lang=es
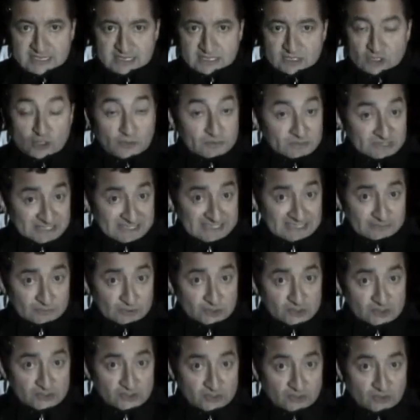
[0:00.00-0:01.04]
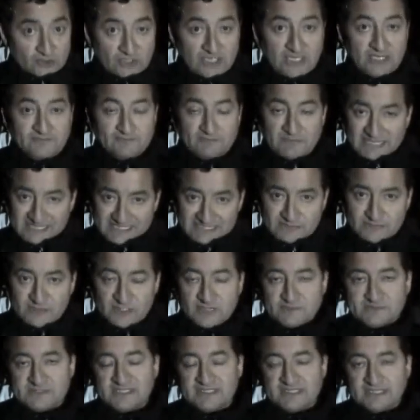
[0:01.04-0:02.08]
lo conversamos con el máximo
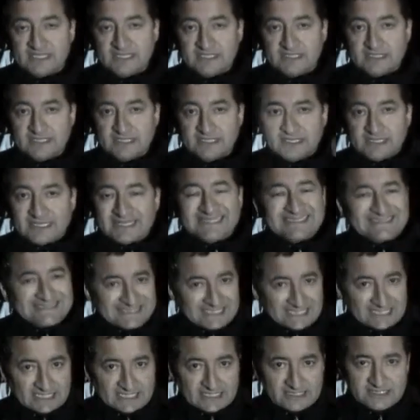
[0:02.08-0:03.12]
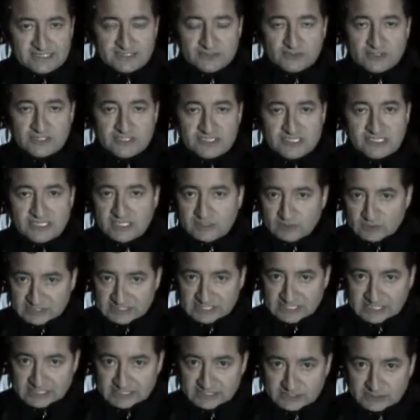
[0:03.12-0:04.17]
representante del Ejército de Chile en
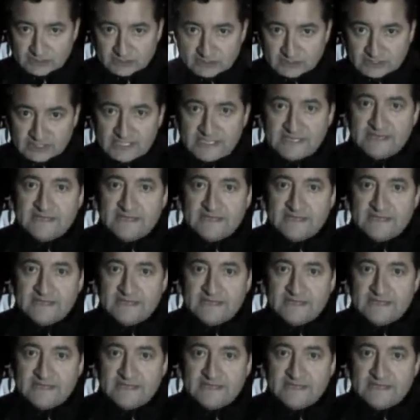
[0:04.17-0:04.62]
nuestra región